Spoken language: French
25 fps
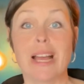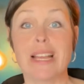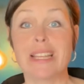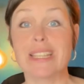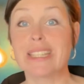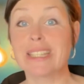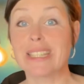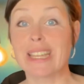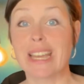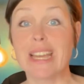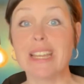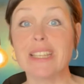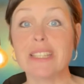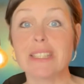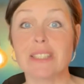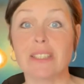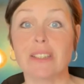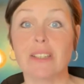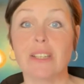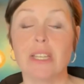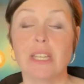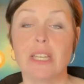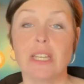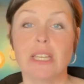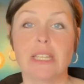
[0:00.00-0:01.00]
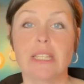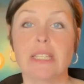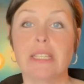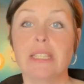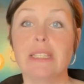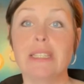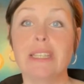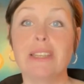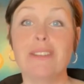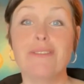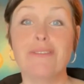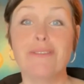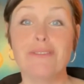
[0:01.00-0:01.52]
un stress qui
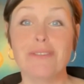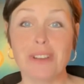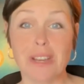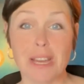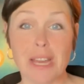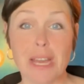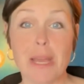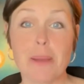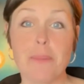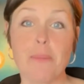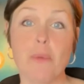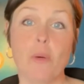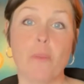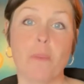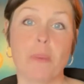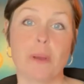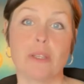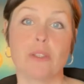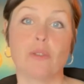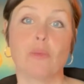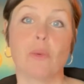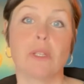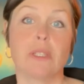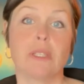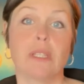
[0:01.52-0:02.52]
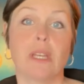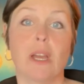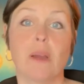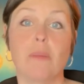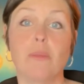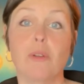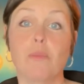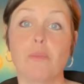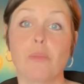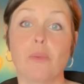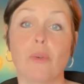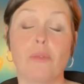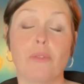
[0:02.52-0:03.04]
n'est vraiment pas
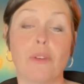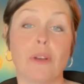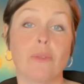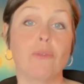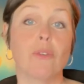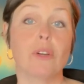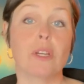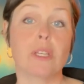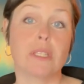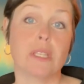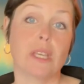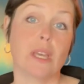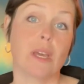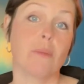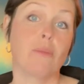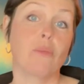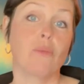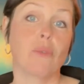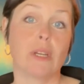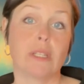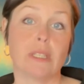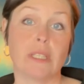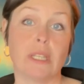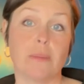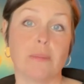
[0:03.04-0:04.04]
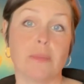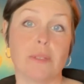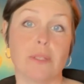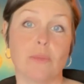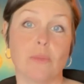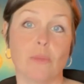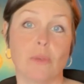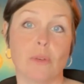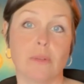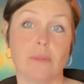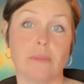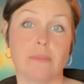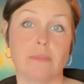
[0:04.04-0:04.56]
souhaitable pour favoriser un bon
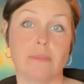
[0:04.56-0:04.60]
rétablissement.